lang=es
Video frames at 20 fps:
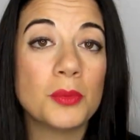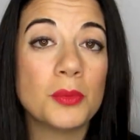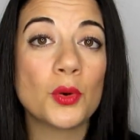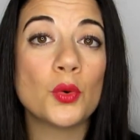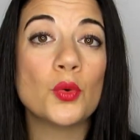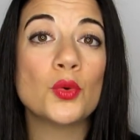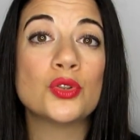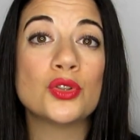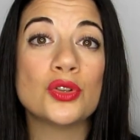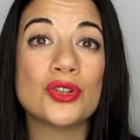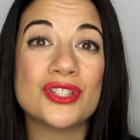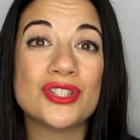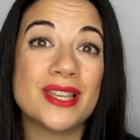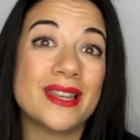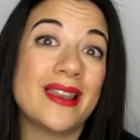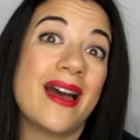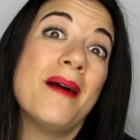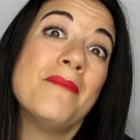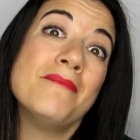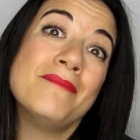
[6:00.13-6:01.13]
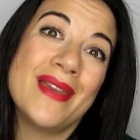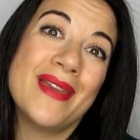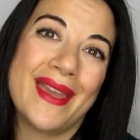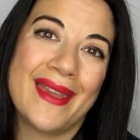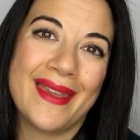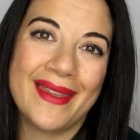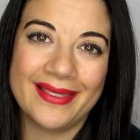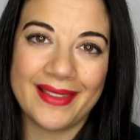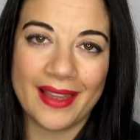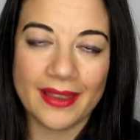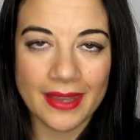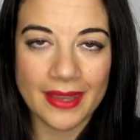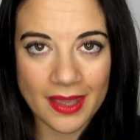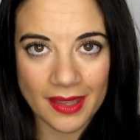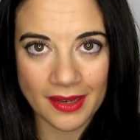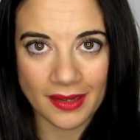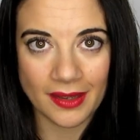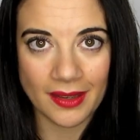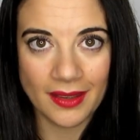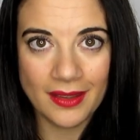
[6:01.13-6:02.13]
producto será
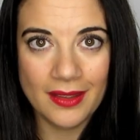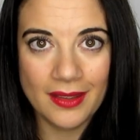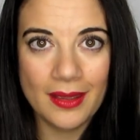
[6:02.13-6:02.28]
vegetariana,